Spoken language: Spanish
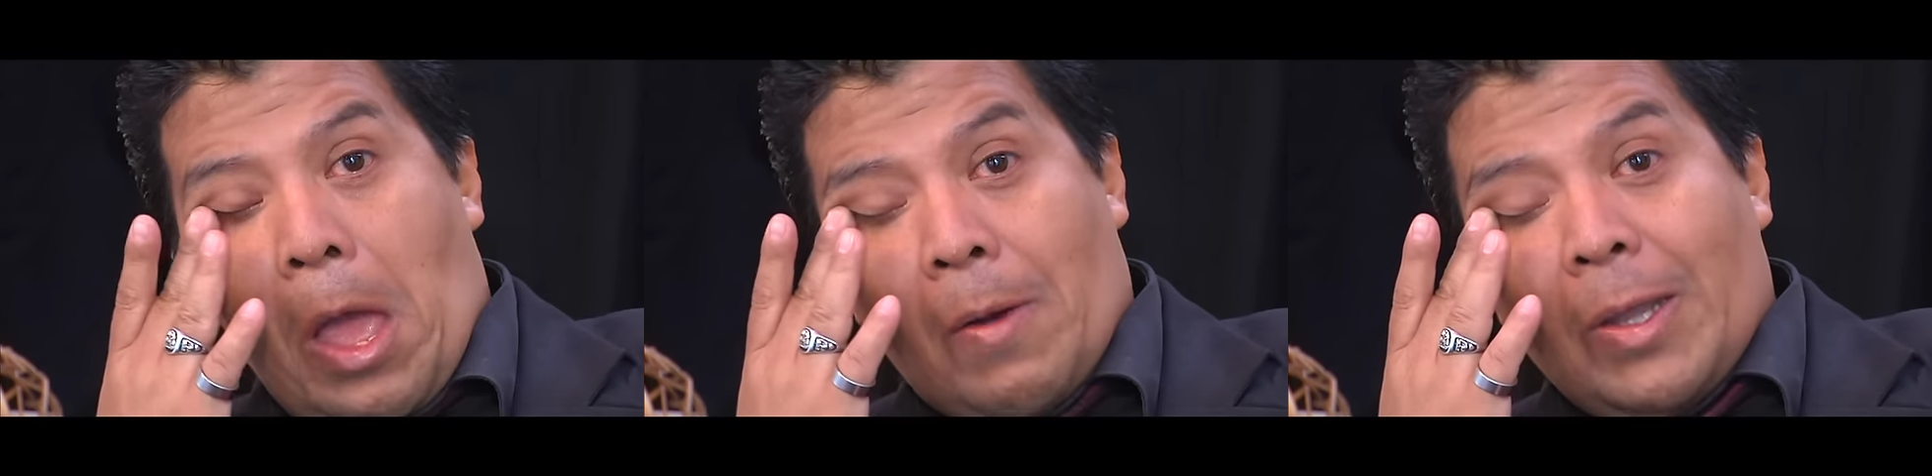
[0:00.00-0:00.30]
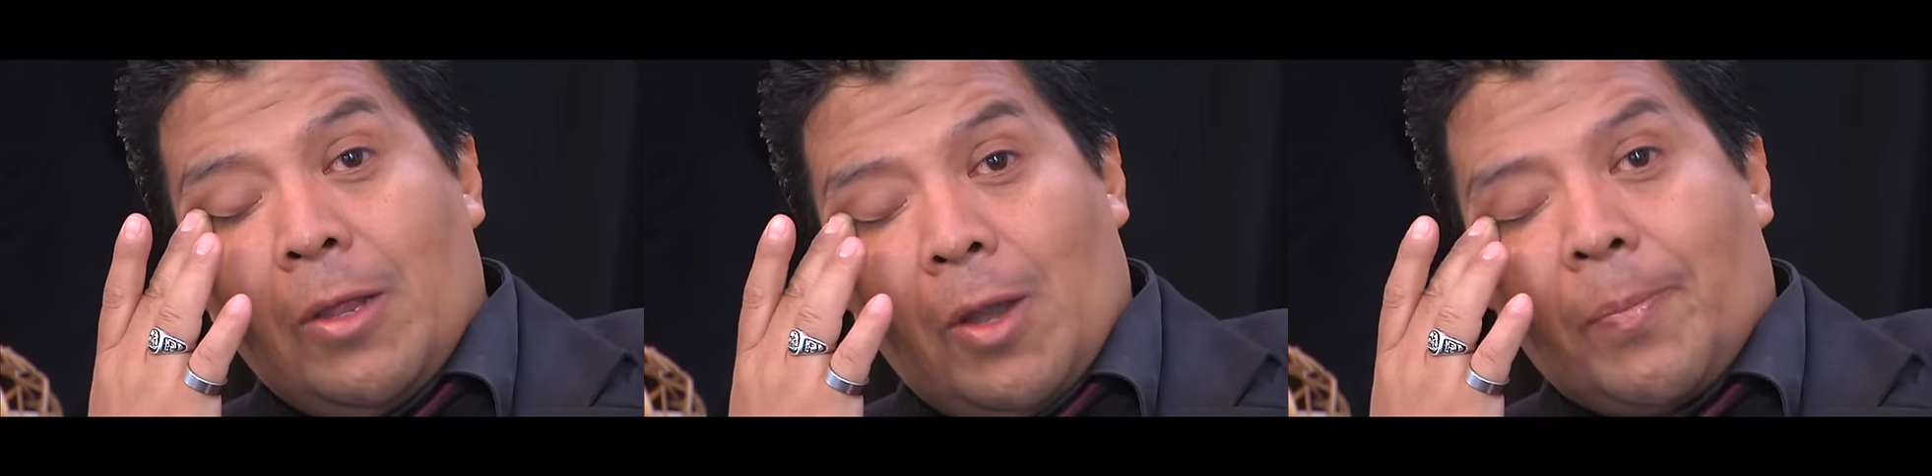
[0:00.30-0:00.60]
Ha
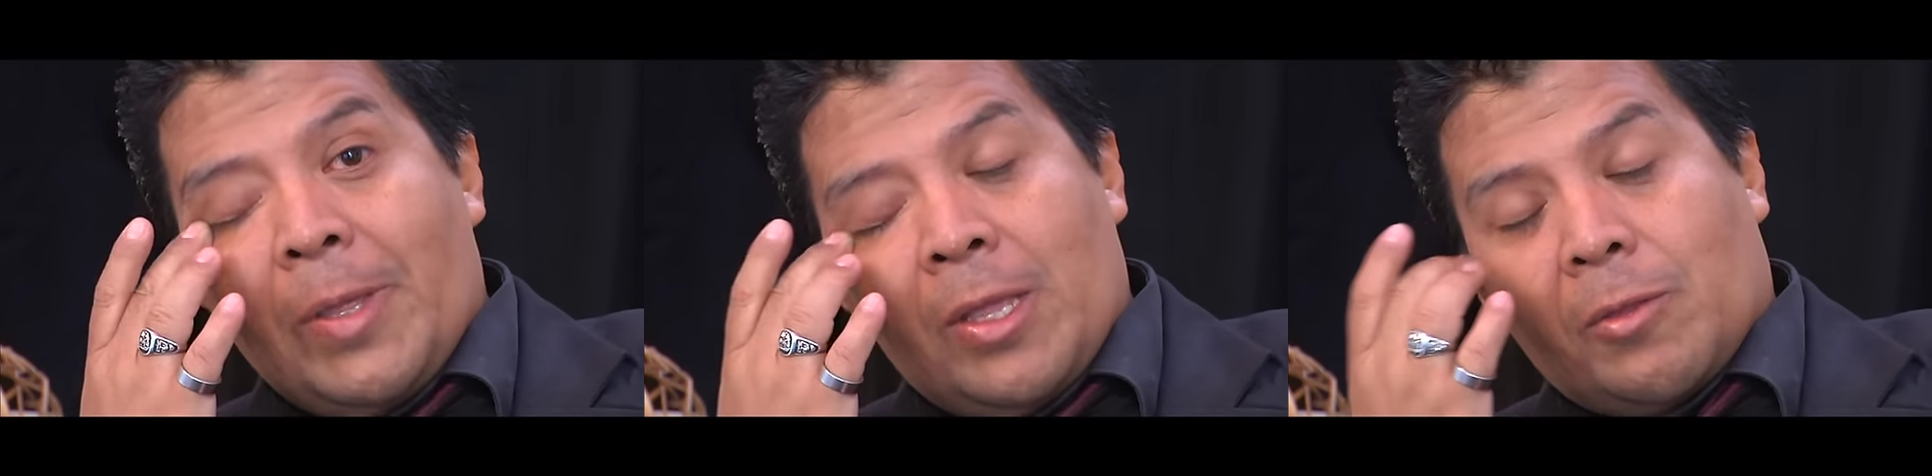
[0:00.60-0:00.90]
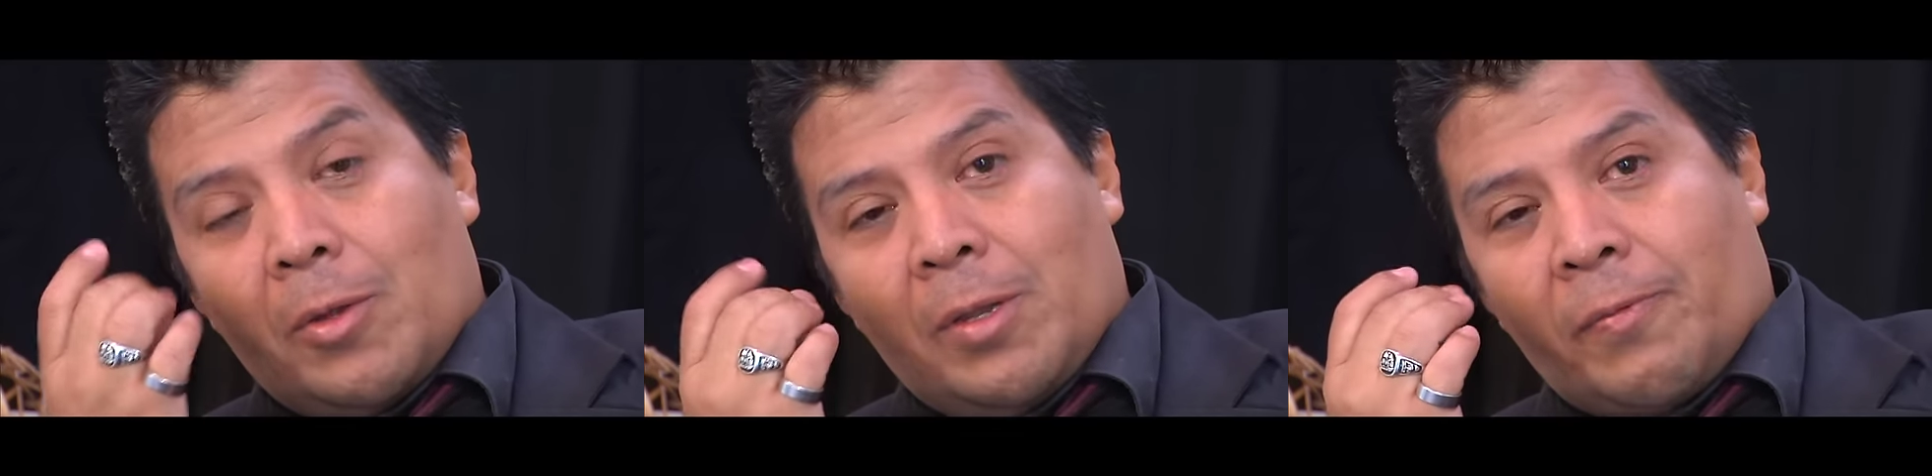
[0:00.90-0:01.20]
valido la pena
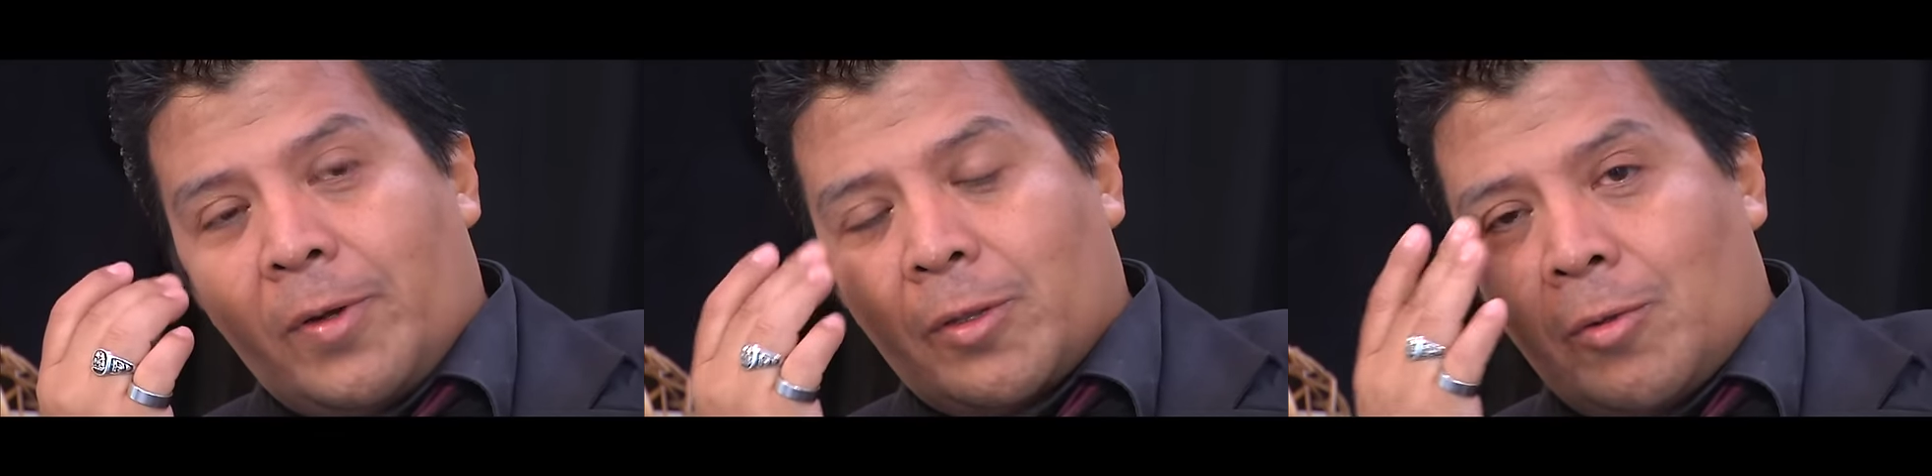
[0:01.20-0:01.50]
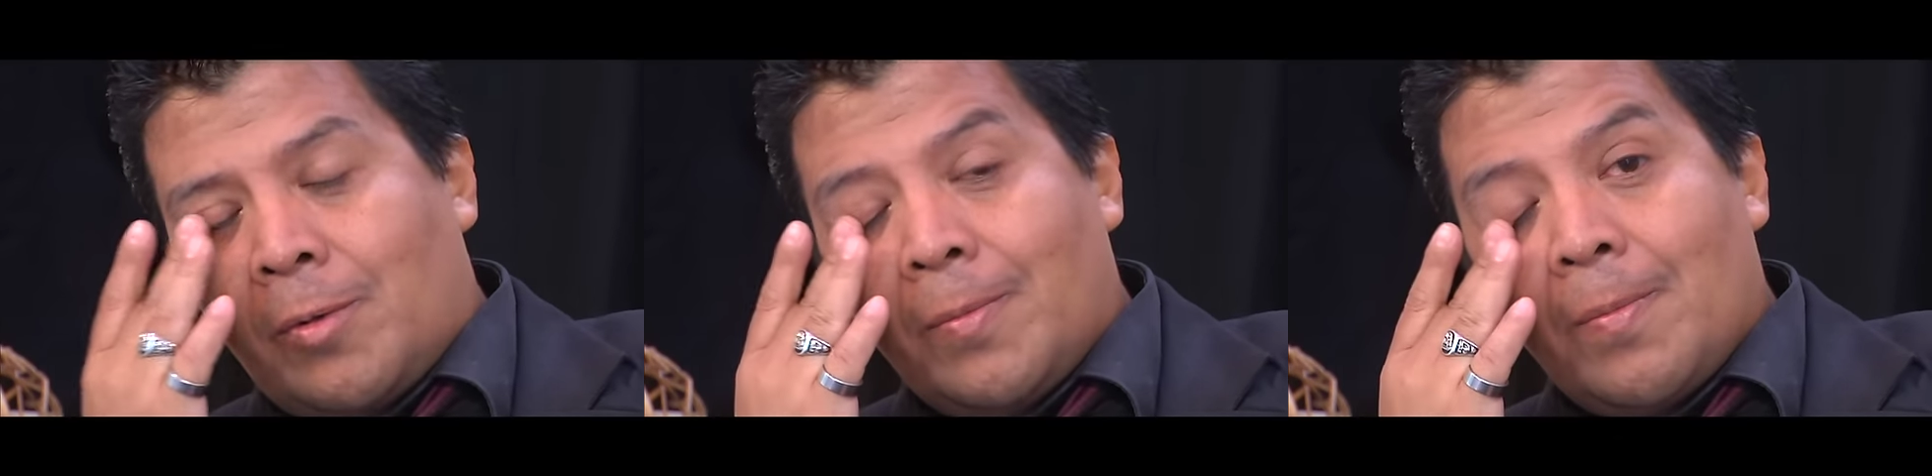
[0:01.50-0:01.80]
todo el esfuerzo.